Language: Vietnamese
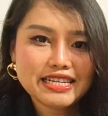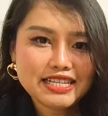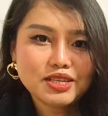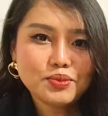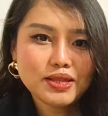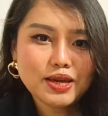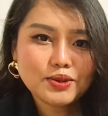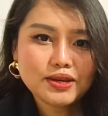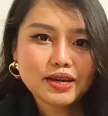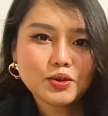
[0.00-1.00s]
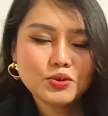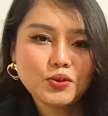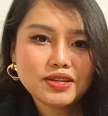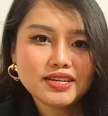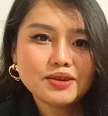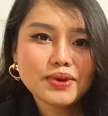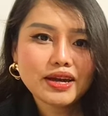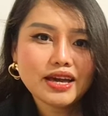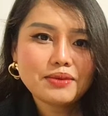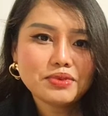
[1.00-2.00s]
Ly xin mến chào tất cả cô chú, anh chị, các bạn,
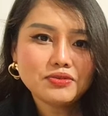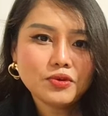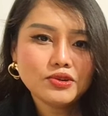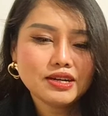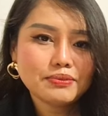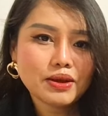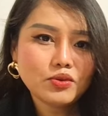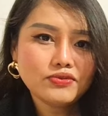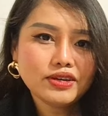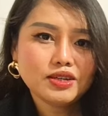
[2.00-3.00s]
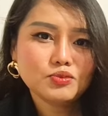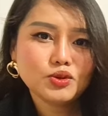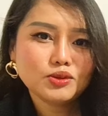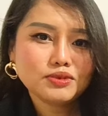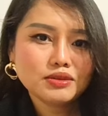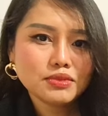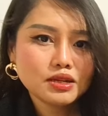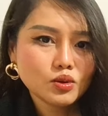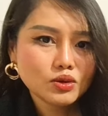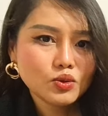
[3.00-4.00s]
các em Rất vui được gặp lại quý vị trong buổi thông tin bình
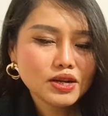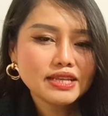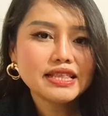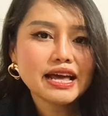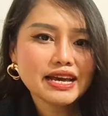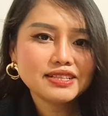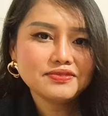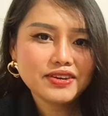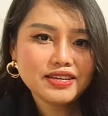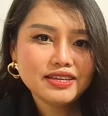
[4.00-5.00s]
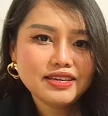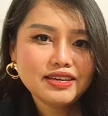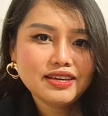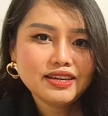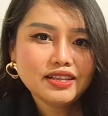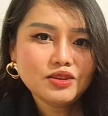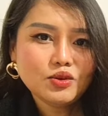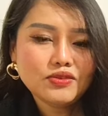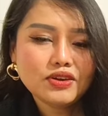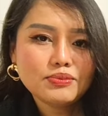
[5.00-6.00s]
luận của La TV Kính thưa
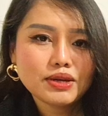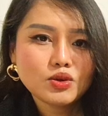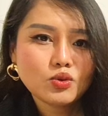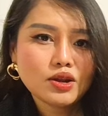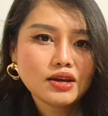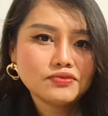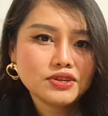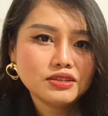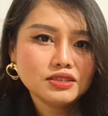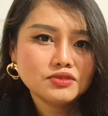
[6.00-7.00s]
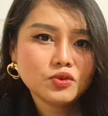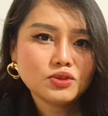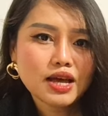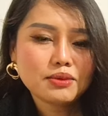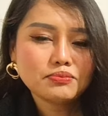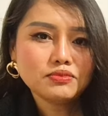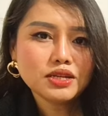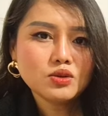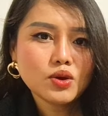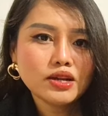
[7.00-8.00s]
quý vị, mặc dù là phiên xử phúc thẩm
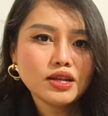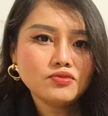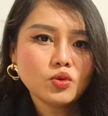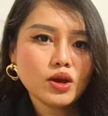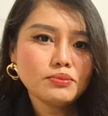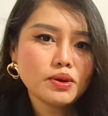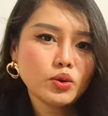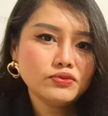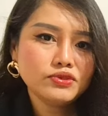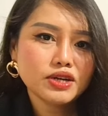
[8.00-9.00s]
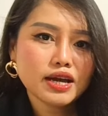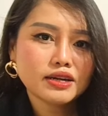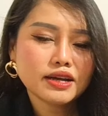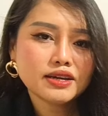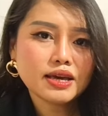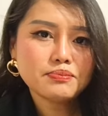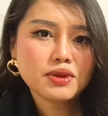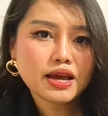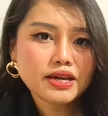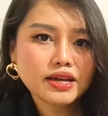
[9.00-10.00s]
liên quan đến vụ án bà Nguyễn Phương Hằng đã khép
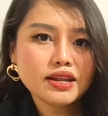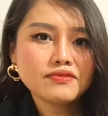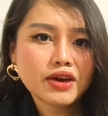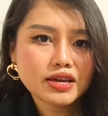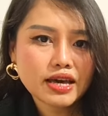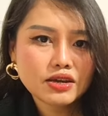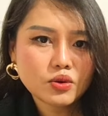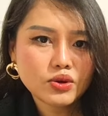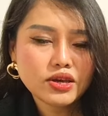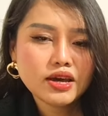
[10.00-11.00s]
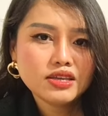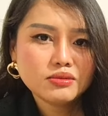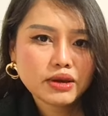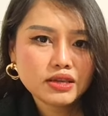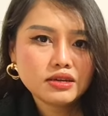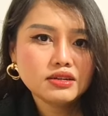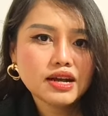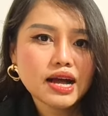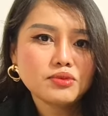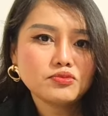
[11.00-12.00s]
lại cách đây vài ngày rồi Nhưng mà dư
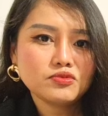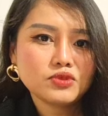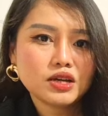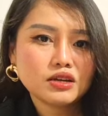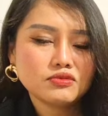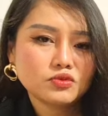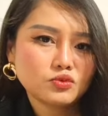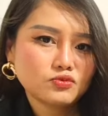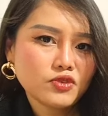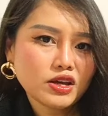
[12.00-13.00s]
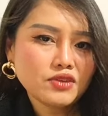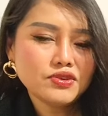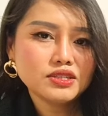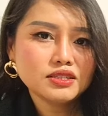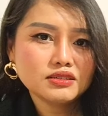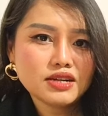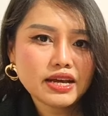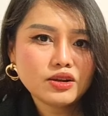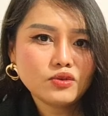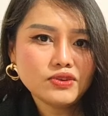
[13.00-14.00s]
âm à, về cái phiên xử
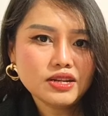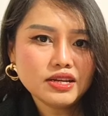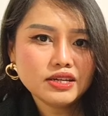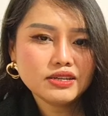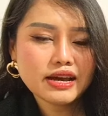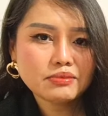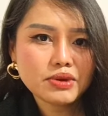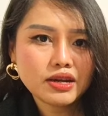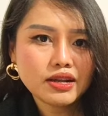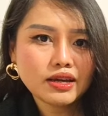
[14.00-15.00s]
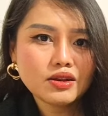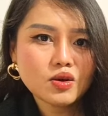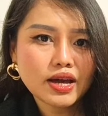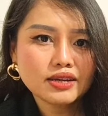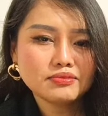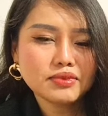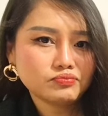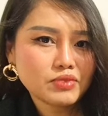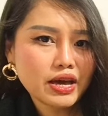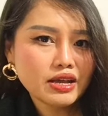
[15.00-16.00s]
này đối với Ly đặc biệt là cái đoạn mà
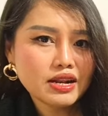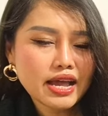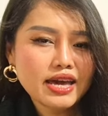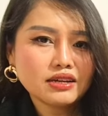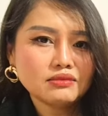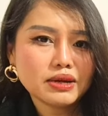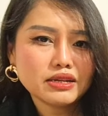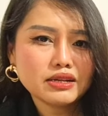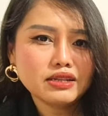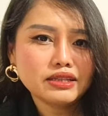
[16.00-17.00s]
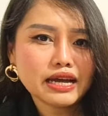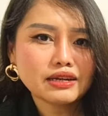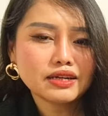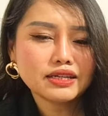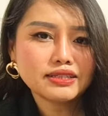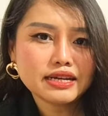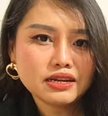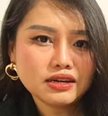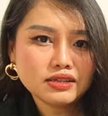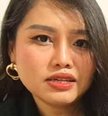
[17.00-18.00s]
bà Lan và Đinh Tặc này trả
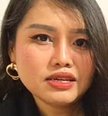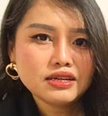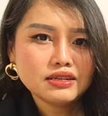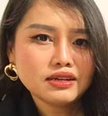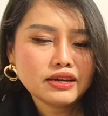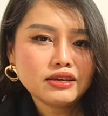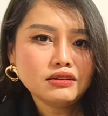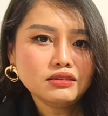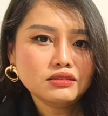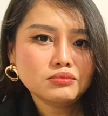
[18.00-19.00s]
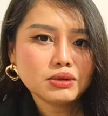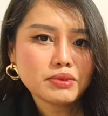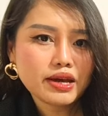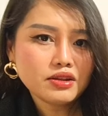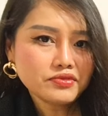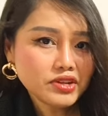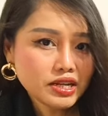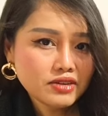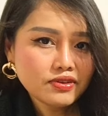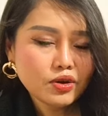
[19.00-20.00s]
lời đã gây ấn tượng mạnh mẽ đối với
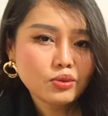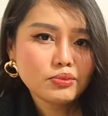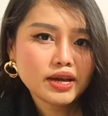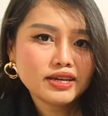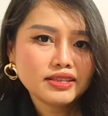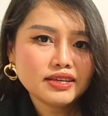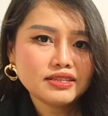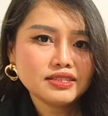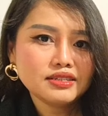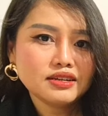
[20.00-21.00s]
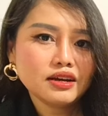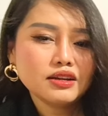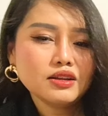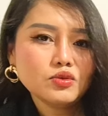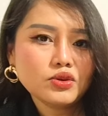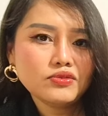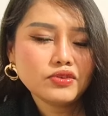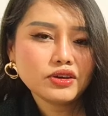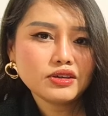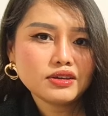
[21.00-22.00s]
Ly và hôm nay thì xin gửi đến quý
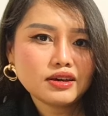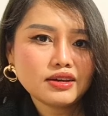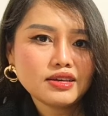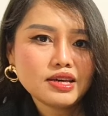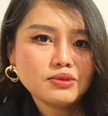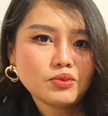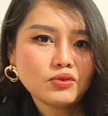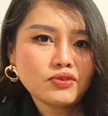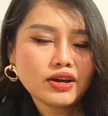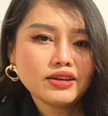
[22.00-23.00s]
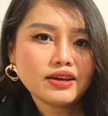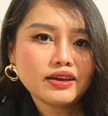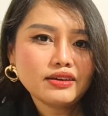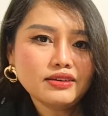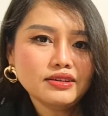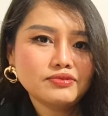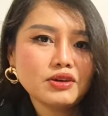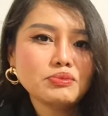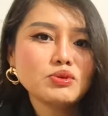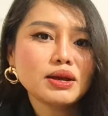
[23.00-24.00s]
vị à, một vài cái à,
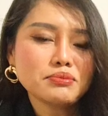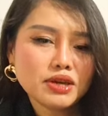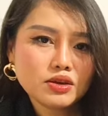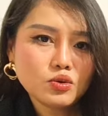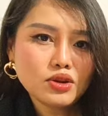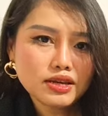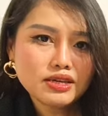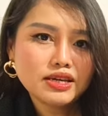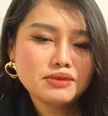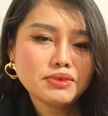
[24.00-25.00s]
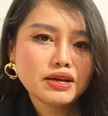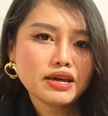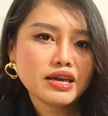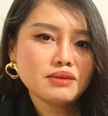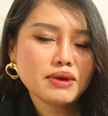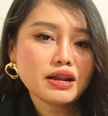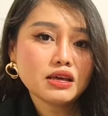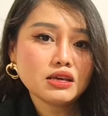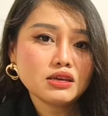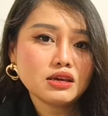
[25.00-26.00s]
phát biểu cảm nghĩ của Ly khi mà nghe cái bà
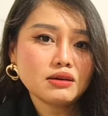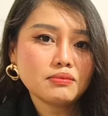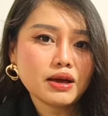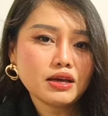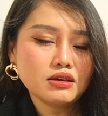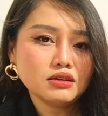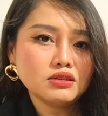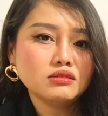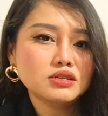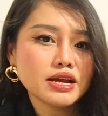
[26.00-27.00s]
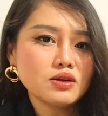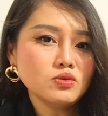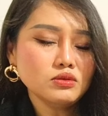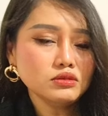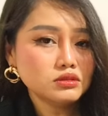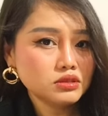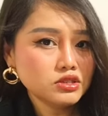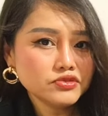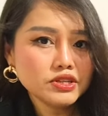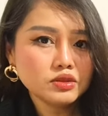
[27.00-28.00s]
này bả trân ráo
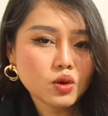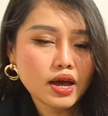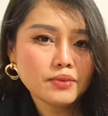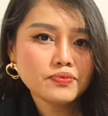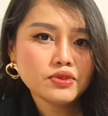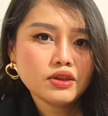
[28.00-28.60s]
trước phiên tòa